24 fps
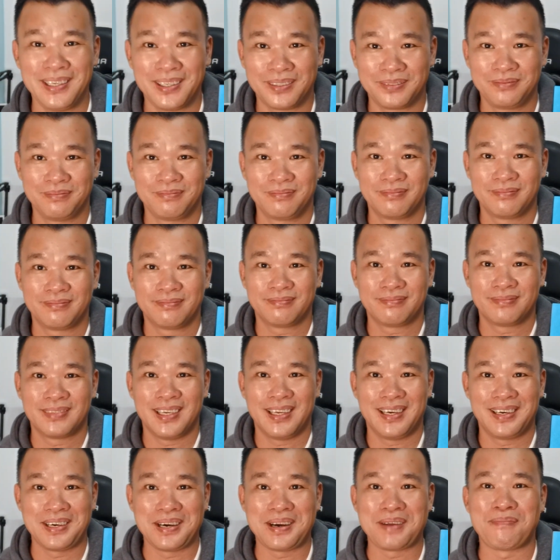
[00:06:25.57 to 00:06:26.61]
không
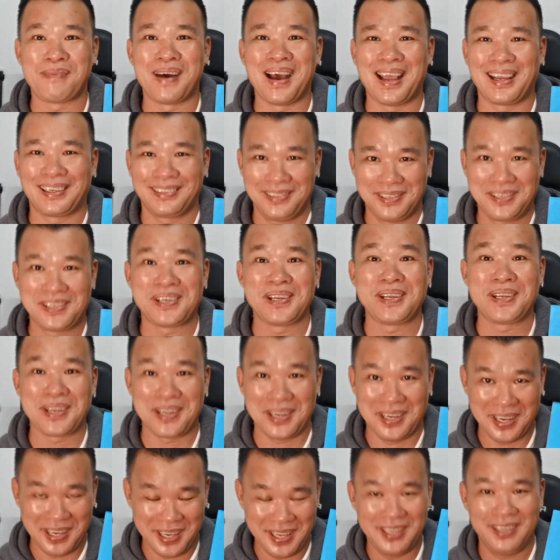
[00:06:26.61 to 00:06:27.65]
đó là bạn tri
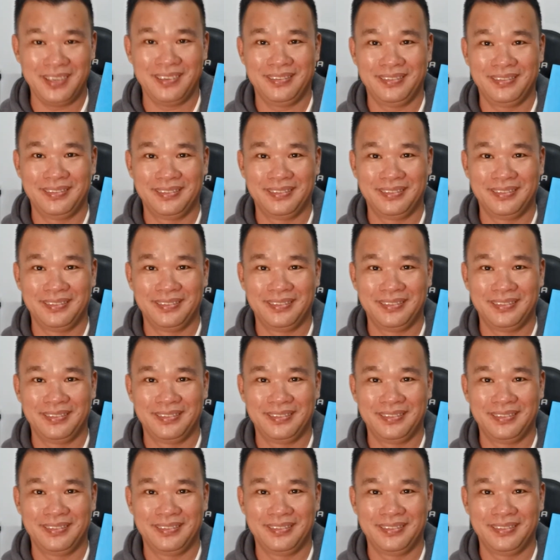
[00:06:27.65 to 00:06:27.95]
kỷ